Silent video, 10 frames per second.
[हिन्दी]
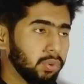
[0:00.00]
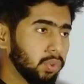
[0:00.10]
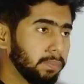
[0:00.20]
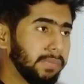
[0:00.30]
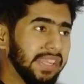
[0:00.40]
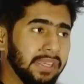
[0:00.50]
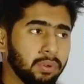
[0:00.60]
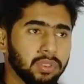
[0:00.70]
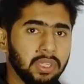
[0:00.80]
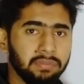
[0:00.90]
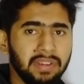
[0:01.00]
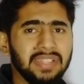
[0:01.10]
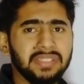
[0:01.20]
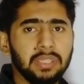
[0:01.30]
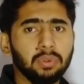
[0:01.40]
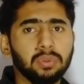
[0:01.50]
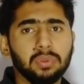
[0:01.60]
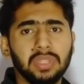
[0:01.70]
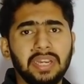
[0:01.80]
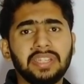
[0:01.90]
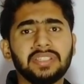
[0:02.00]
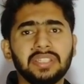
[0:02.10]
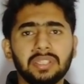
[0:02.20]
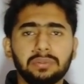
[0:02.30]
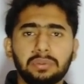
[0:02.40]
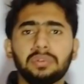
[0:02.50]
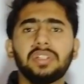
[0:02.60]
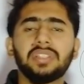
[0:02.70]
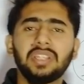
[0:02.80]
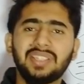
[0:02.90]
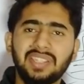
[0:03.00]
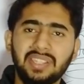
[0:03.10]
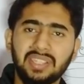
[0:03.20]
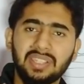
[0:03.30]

तो मेरी कुछ रिक्वेस्ट है कुछ गुजारिश है सब स्टूडेंट्स से कि